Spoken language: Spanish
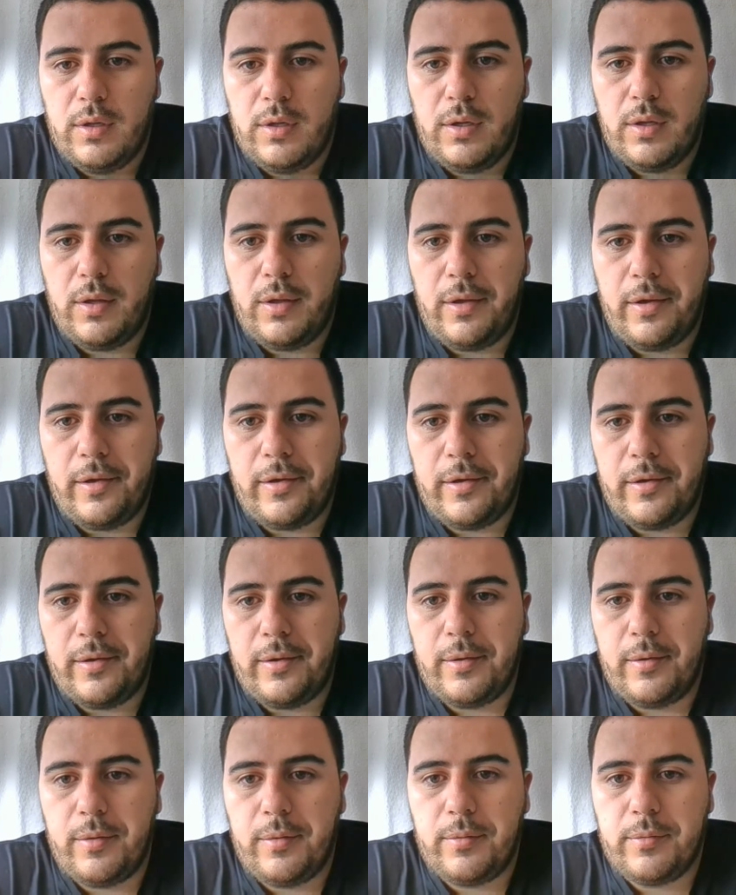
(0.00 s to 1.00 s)

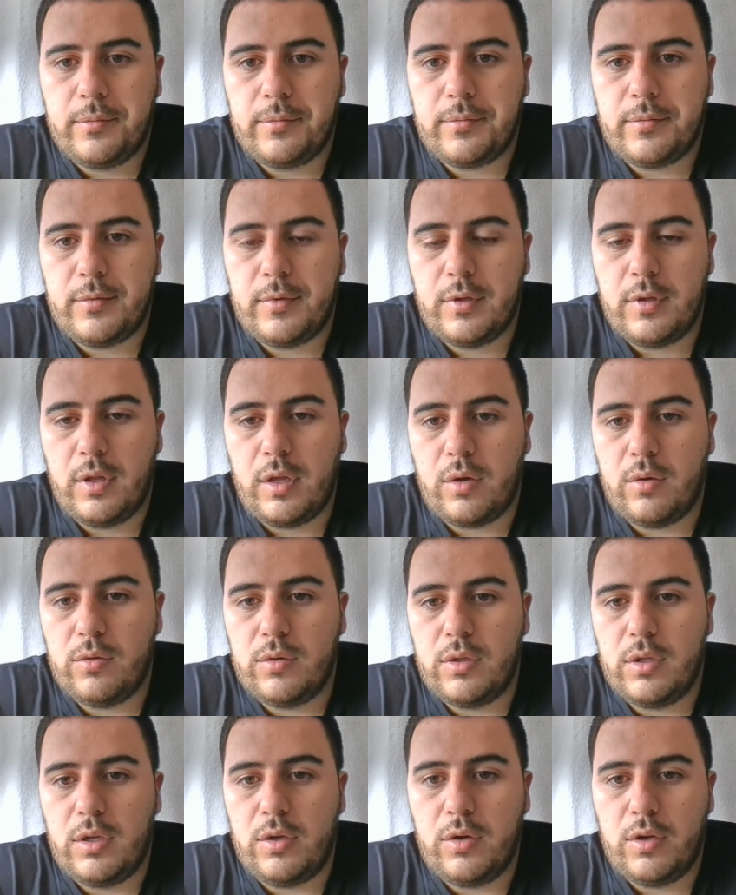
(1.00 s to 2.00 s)
Eh, de
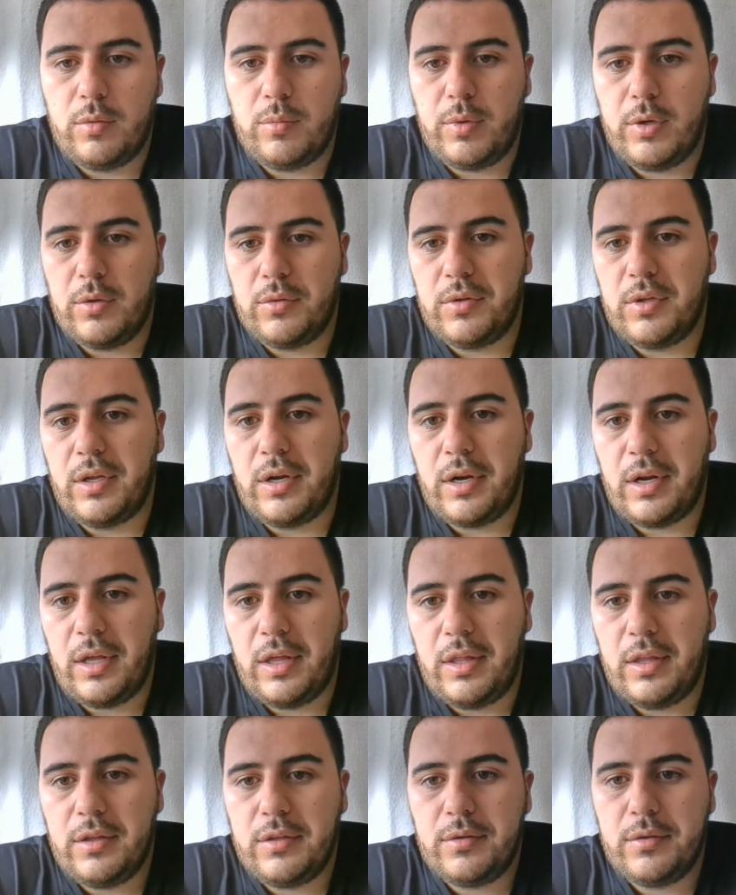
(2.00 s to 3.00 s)
contenedores, bueno, de
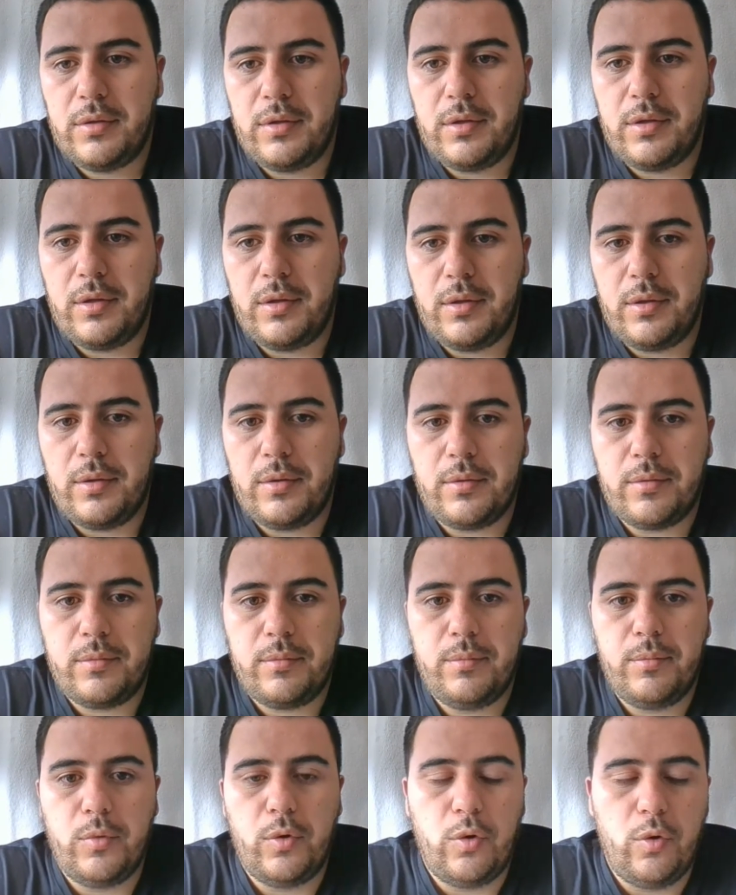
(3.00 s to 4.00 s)
redes, eh,
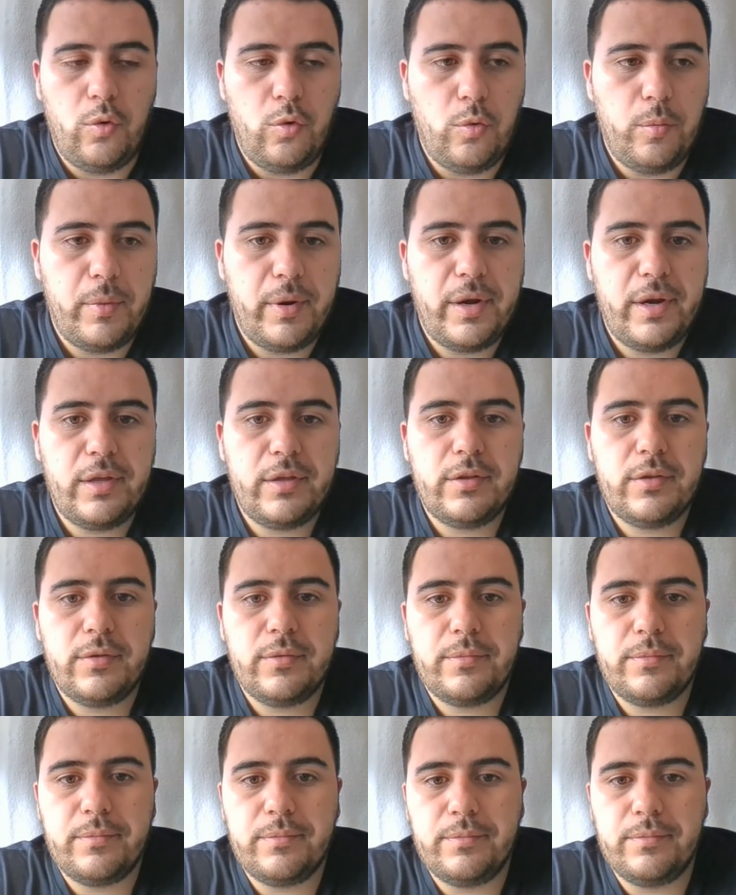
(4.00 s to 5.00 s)
volúmenes
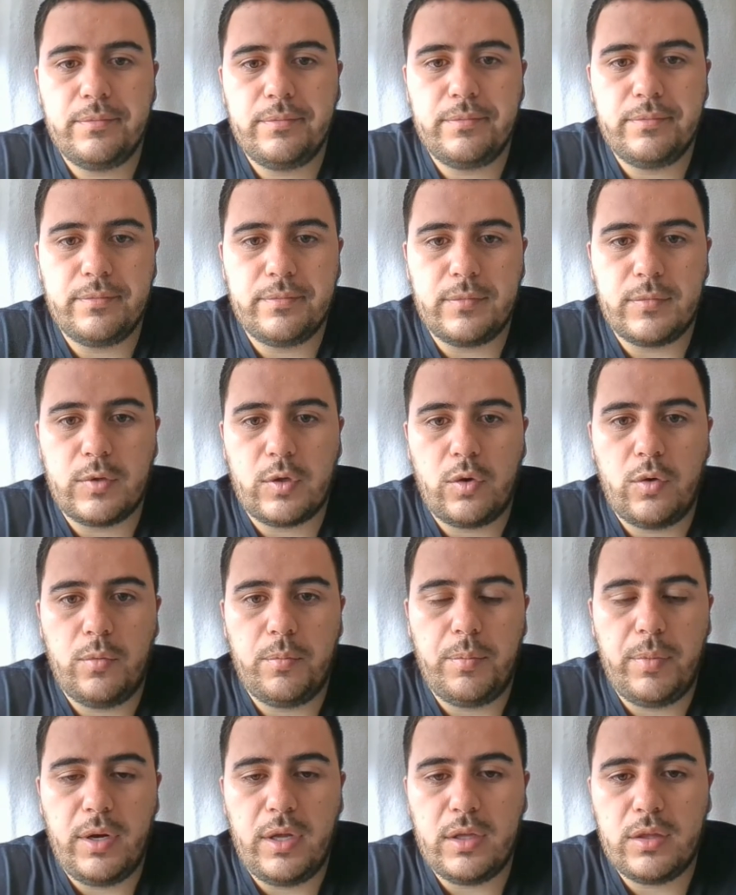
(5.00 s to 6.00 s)
mm,
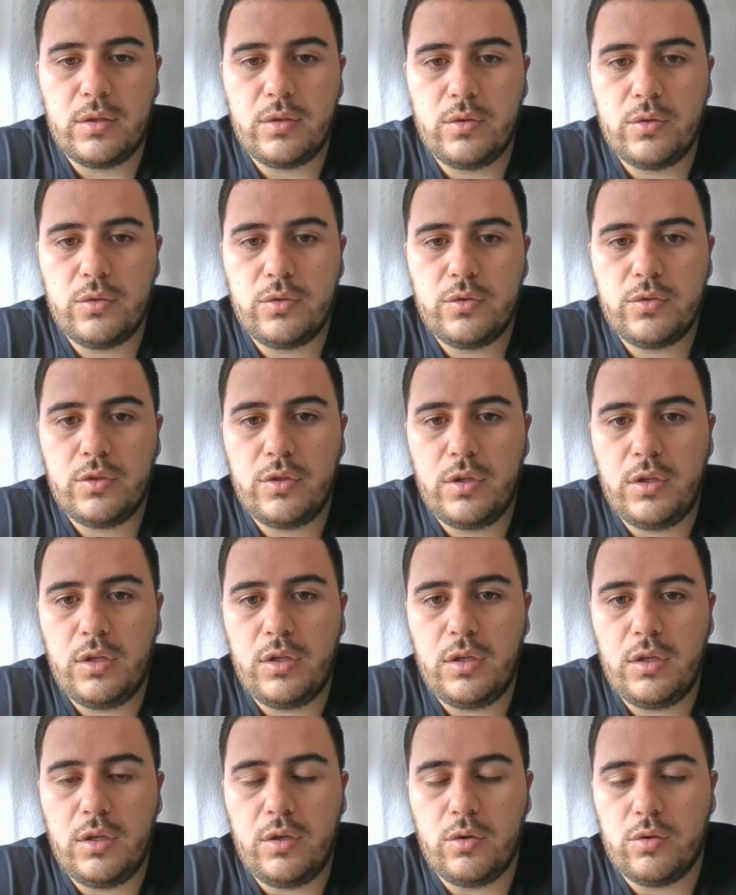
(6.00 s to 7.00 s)
completos
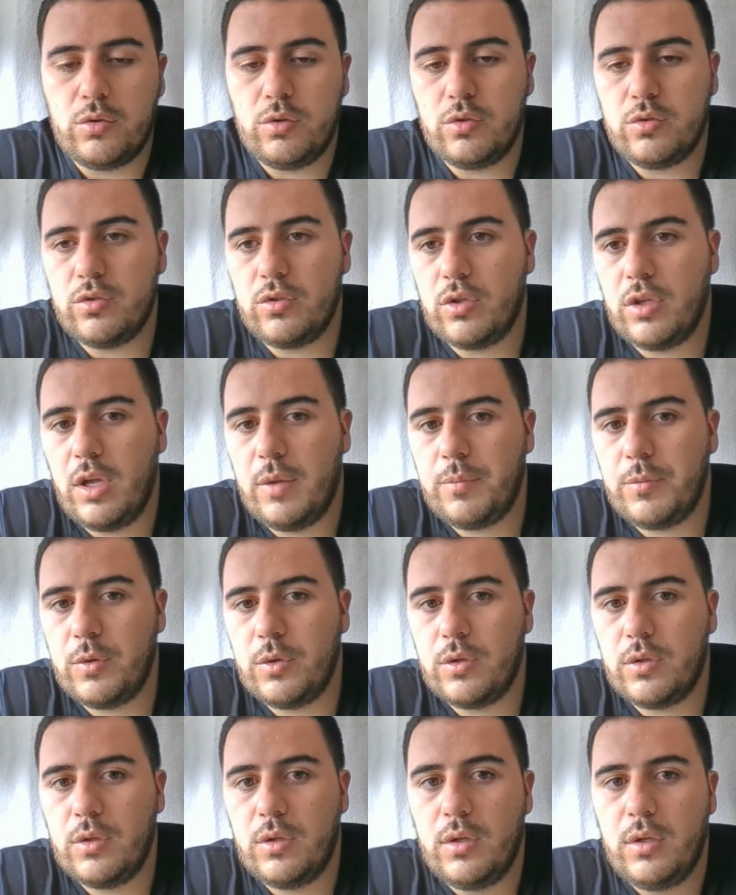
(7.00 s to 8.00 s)
y otros
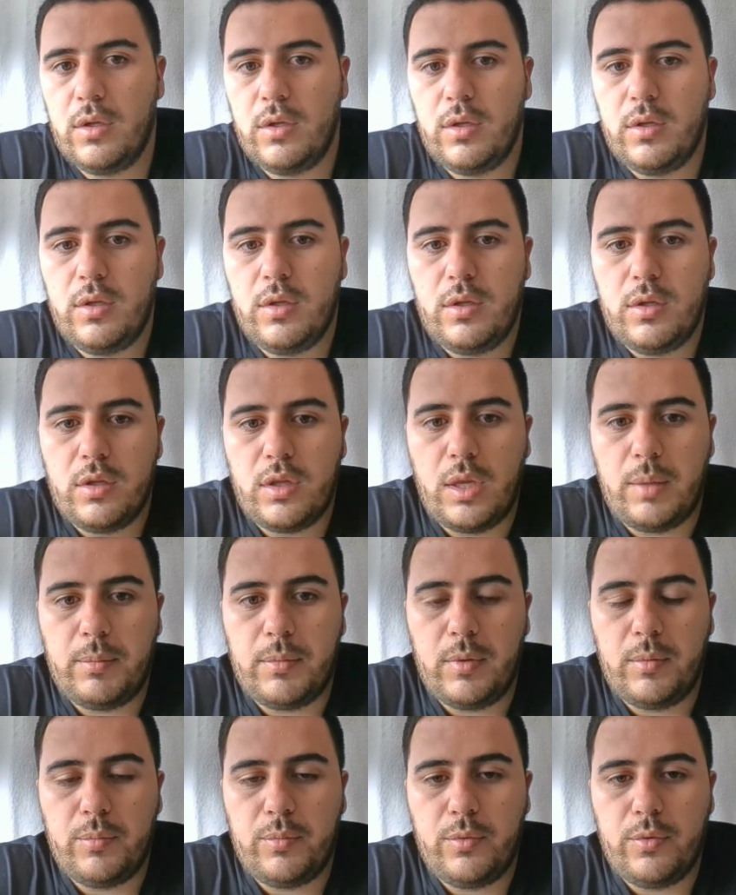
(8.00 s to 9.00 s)
objetos.
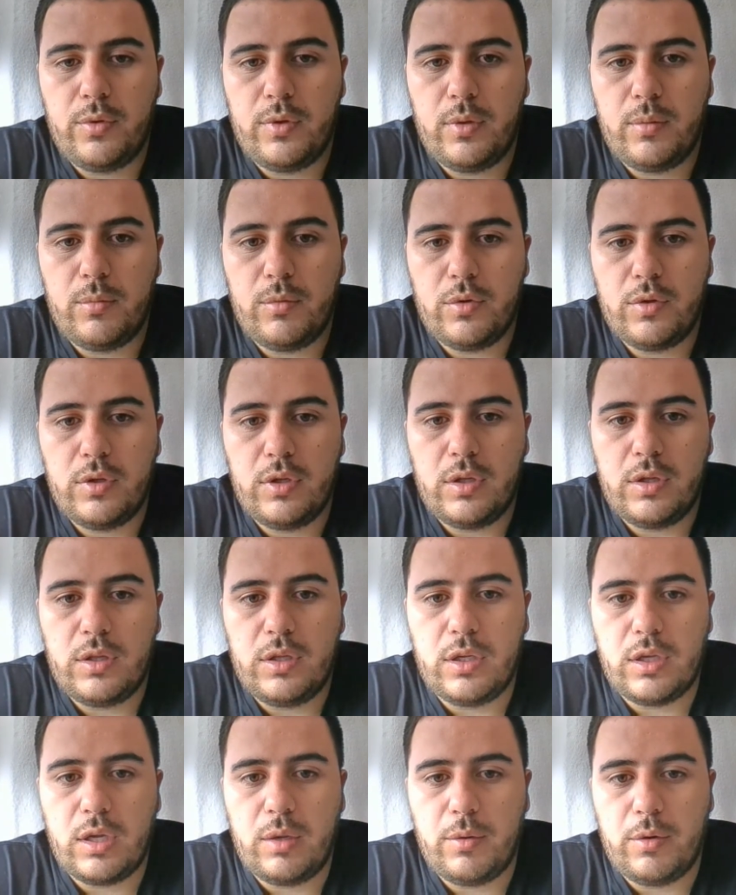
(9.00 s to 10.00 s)
También podemos
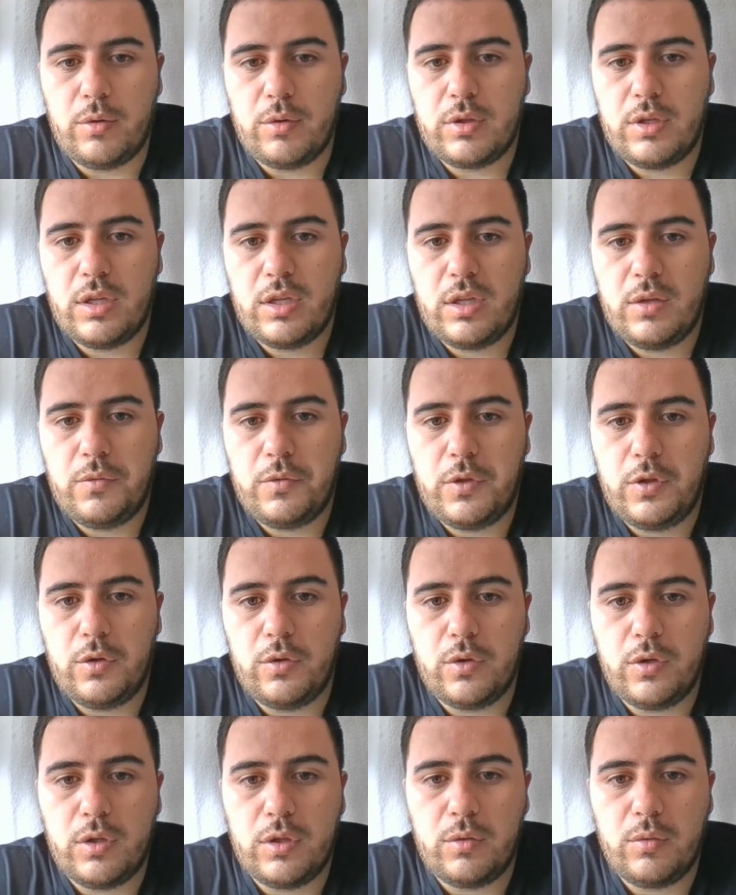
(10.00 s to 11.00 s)
decir que, bueno, esta
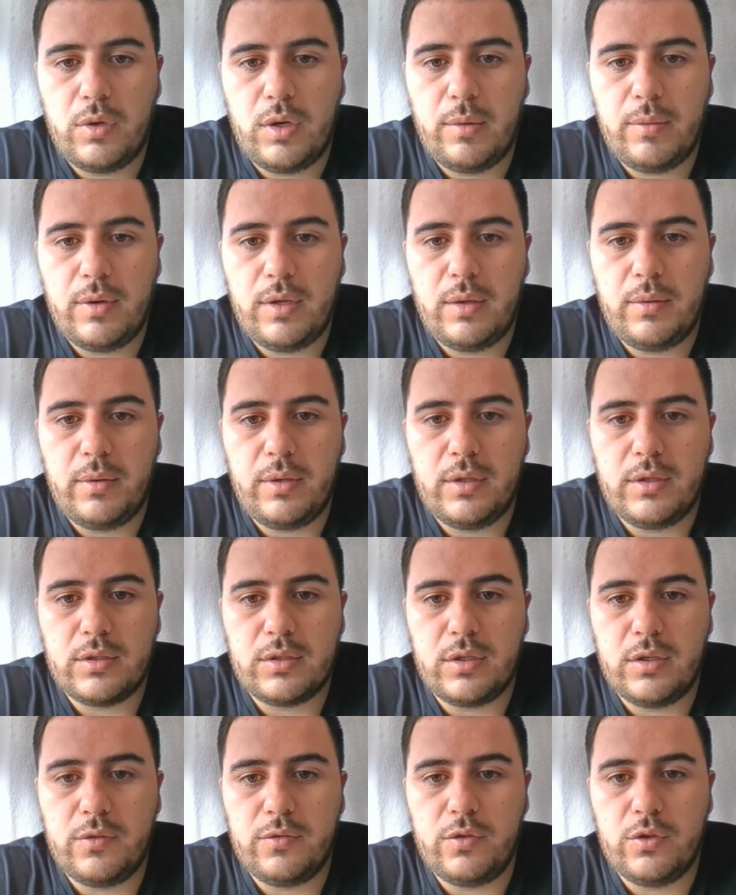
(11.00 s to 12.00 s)
sección es una breve
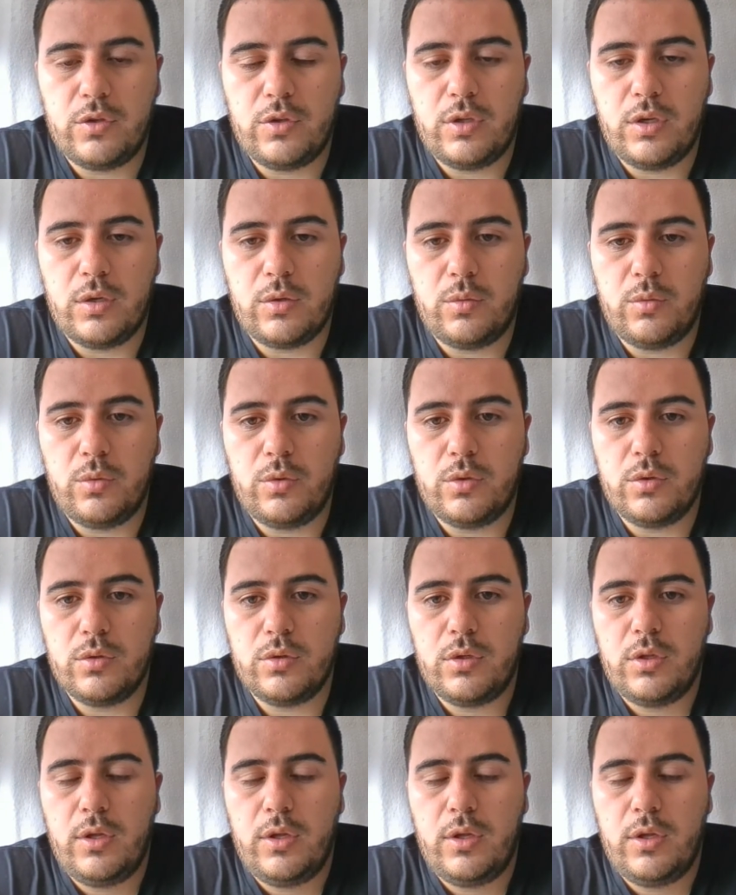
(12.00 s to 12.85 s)
descripción de algunos